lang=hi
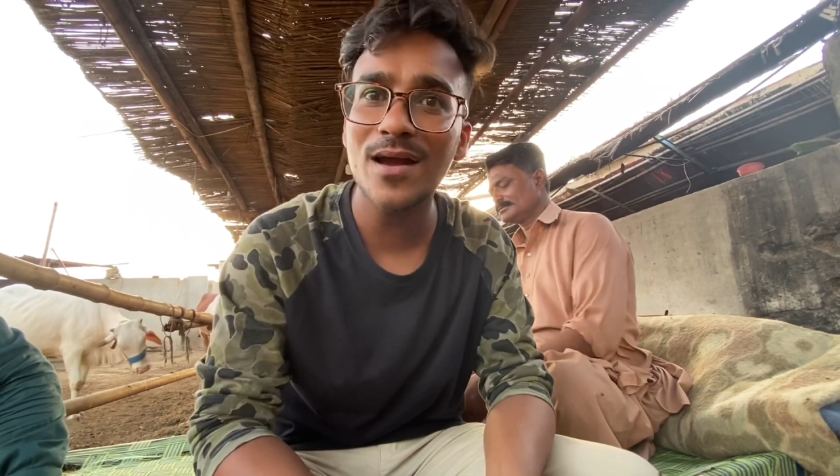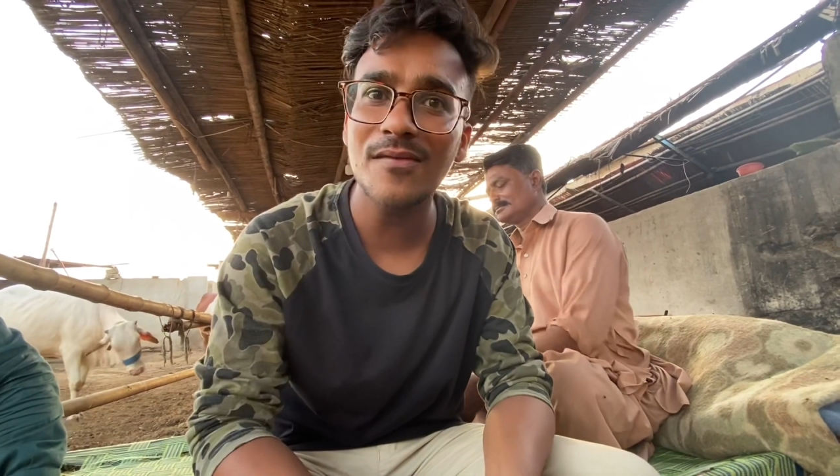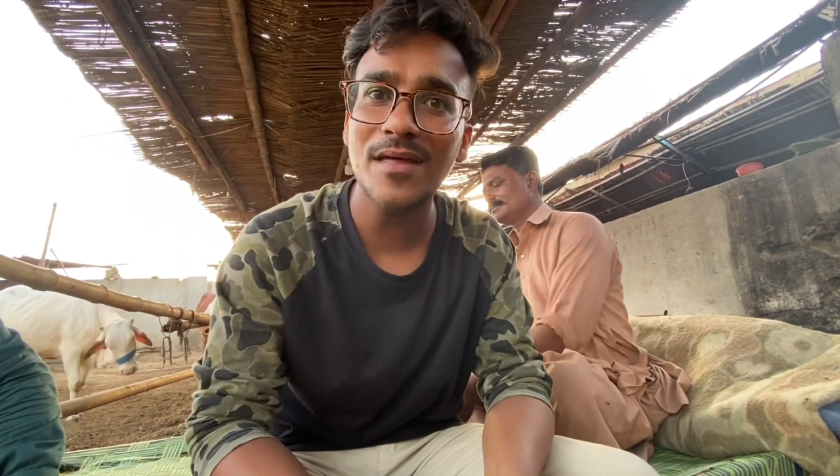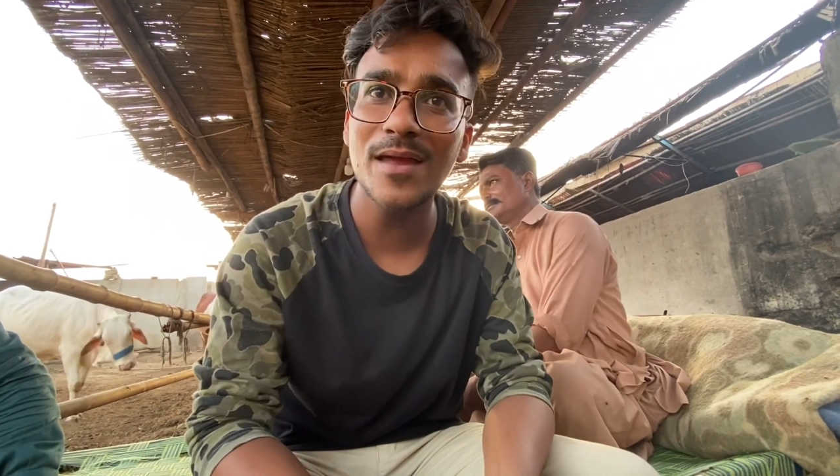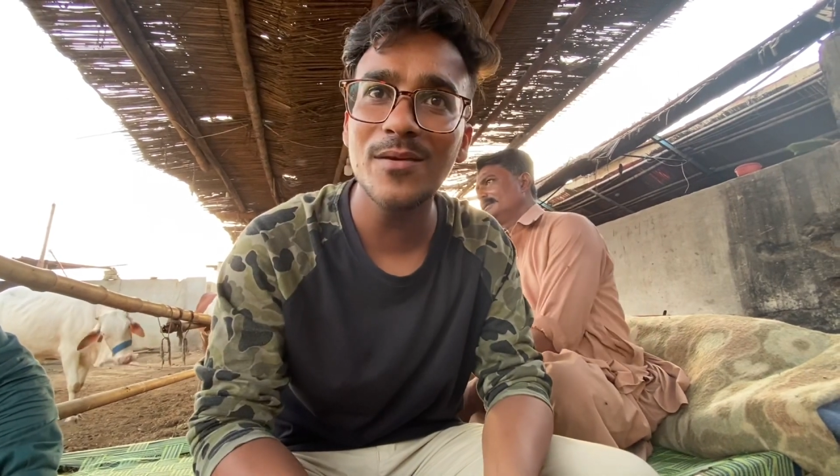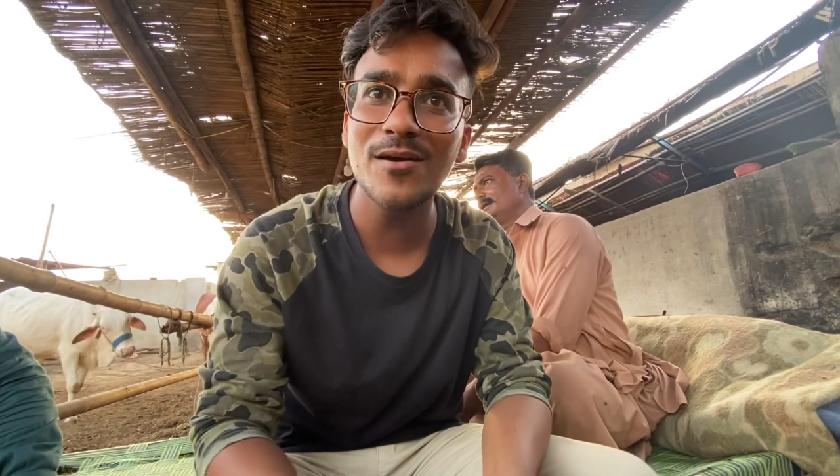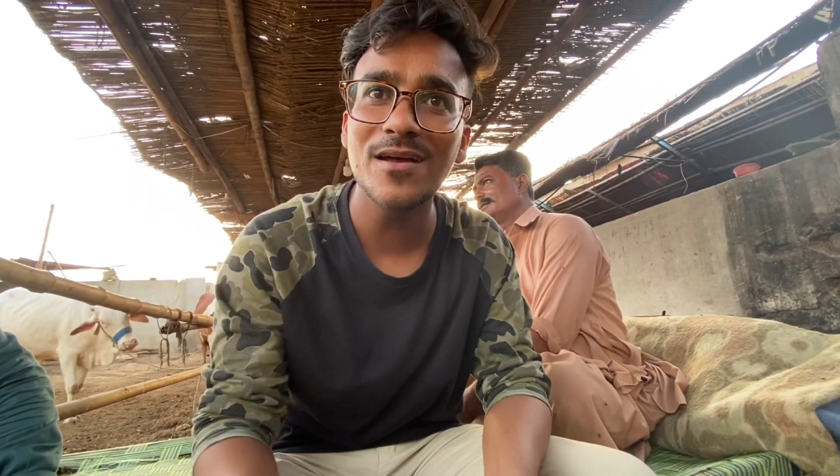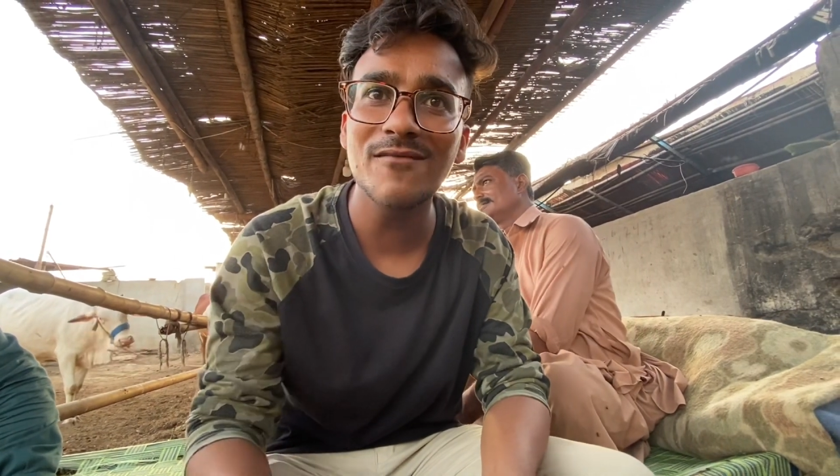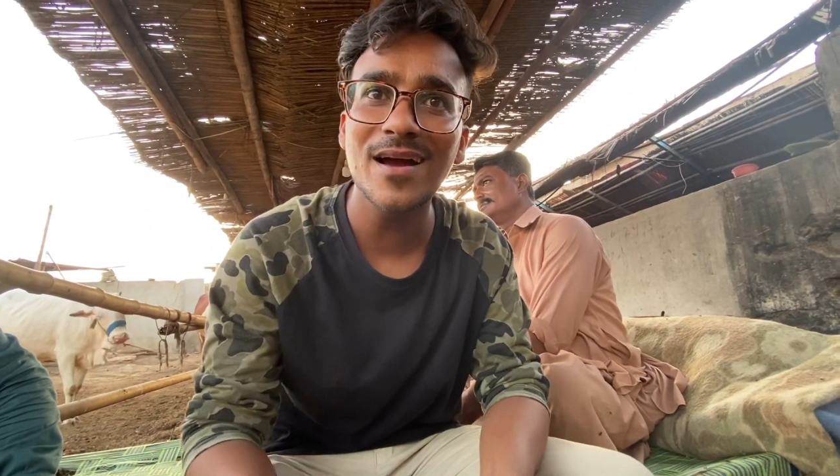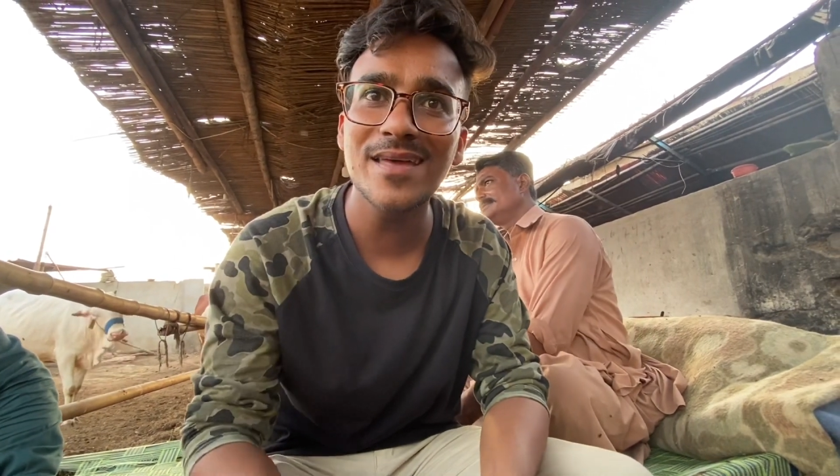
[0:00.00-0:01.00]
कटाई भी
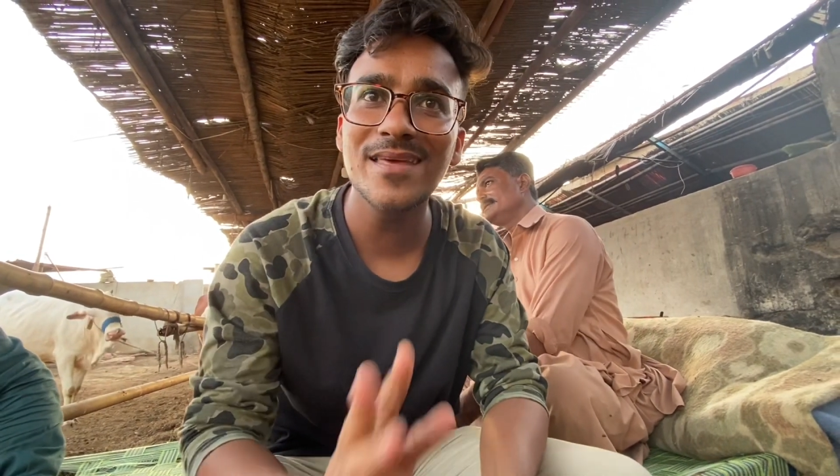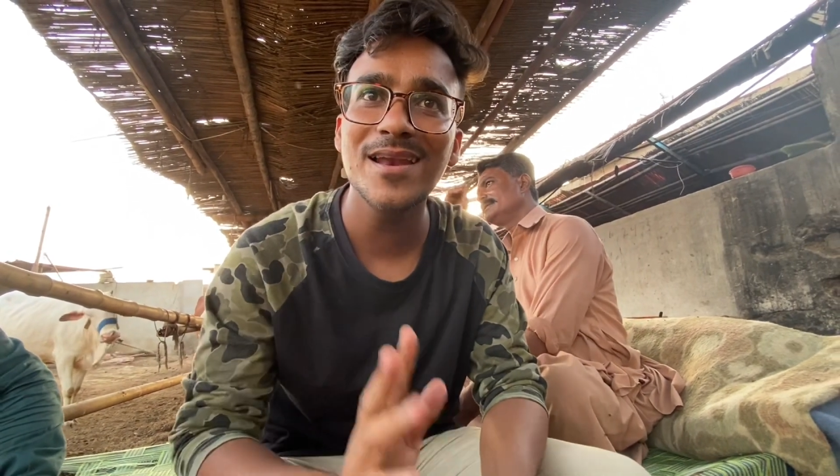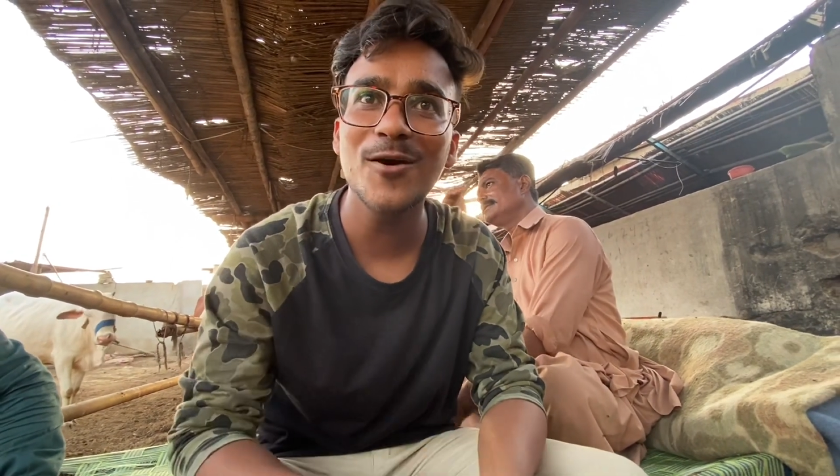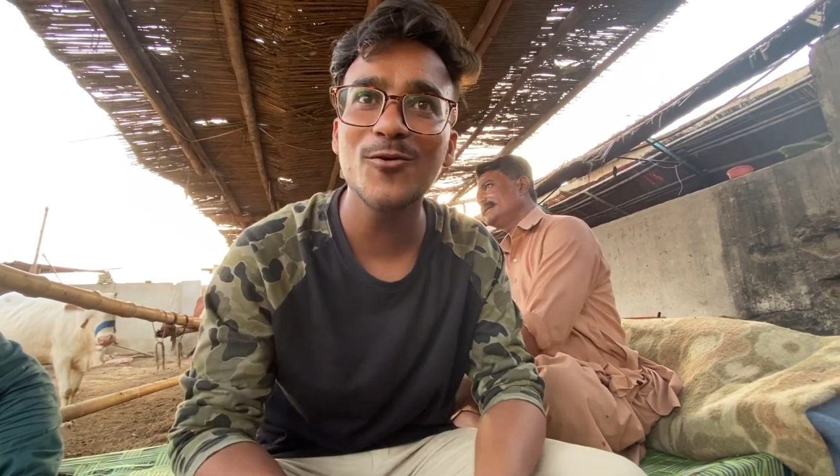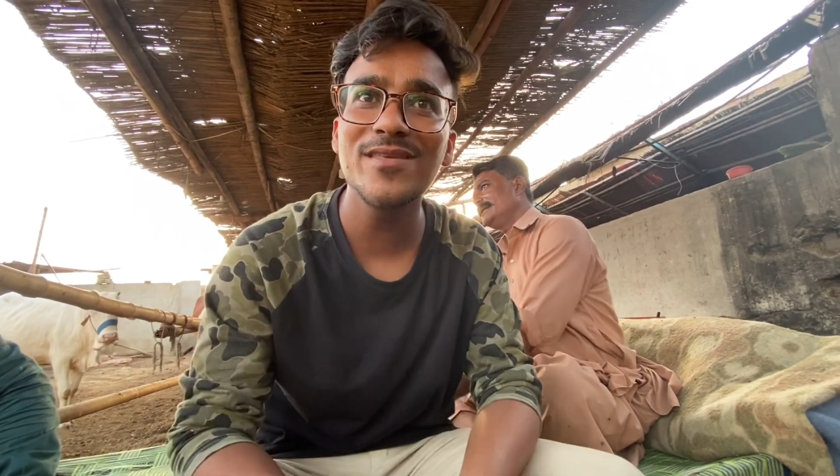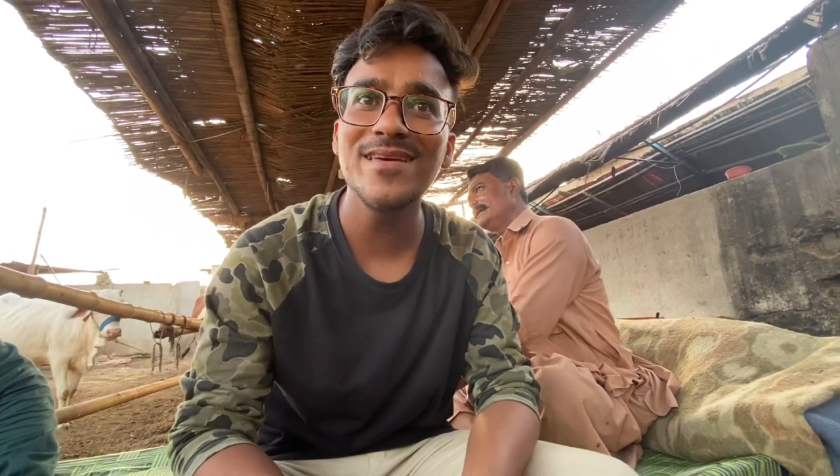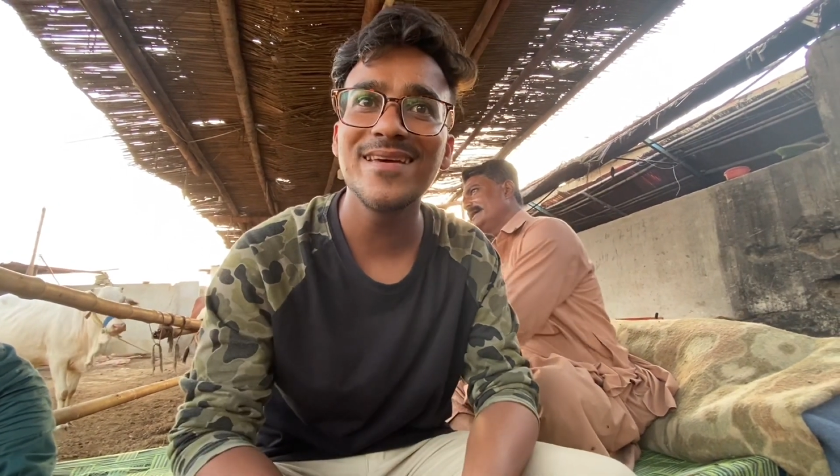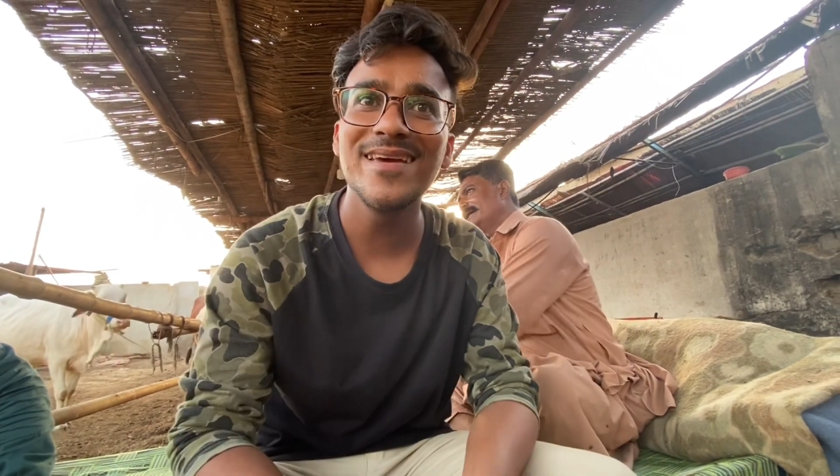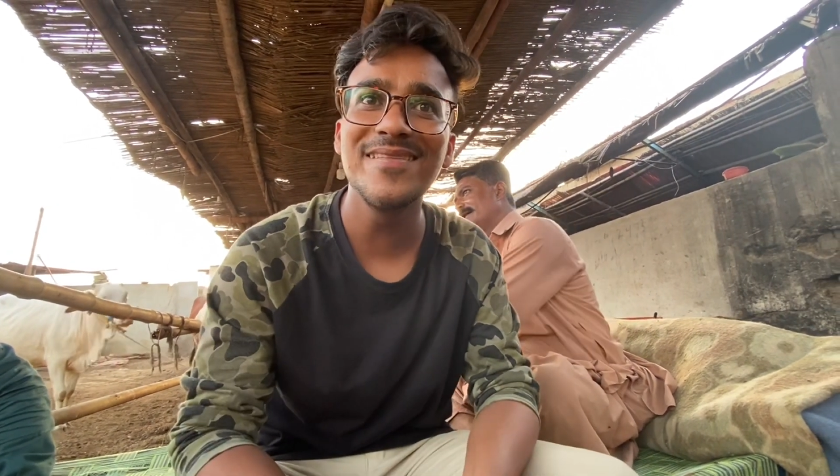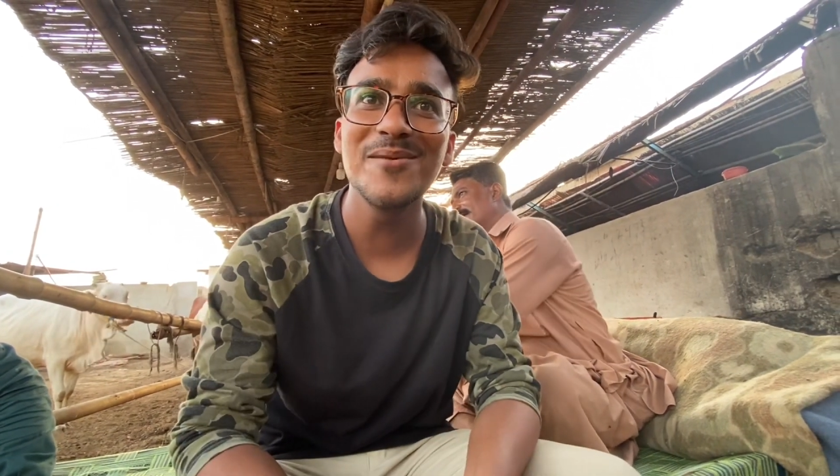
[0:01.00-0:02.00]
करवा के देना कुछ
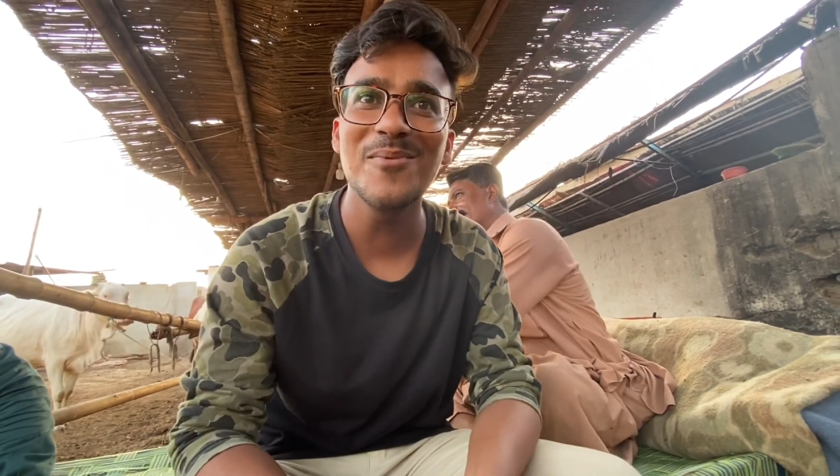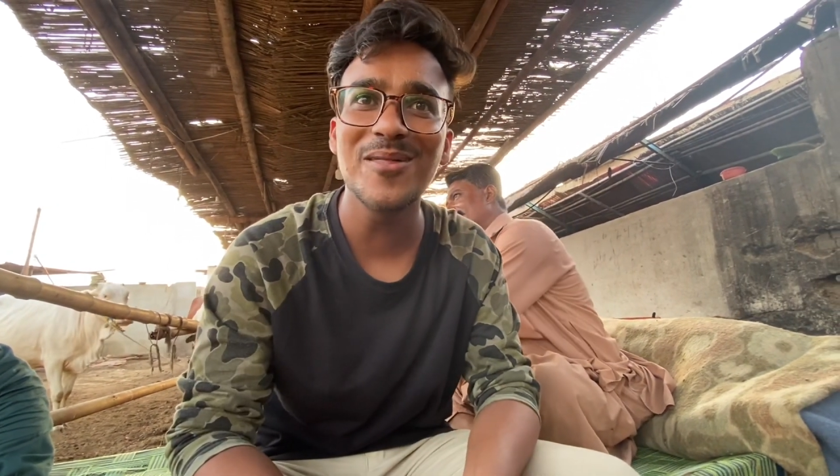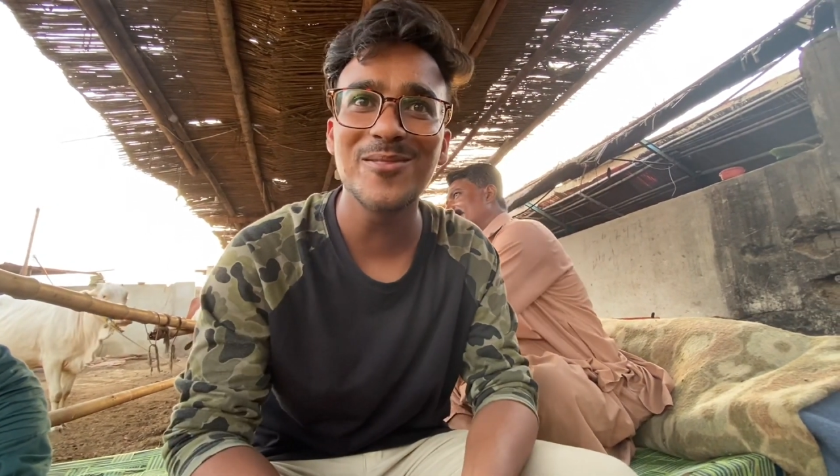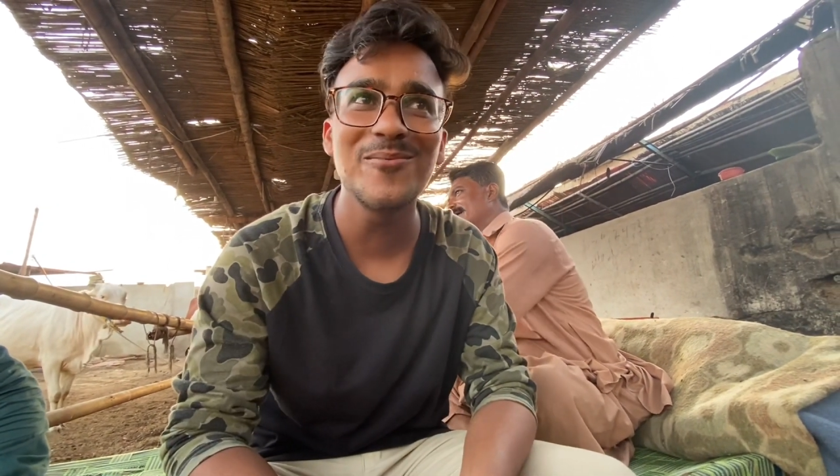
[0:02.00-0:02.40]
इसी पैसे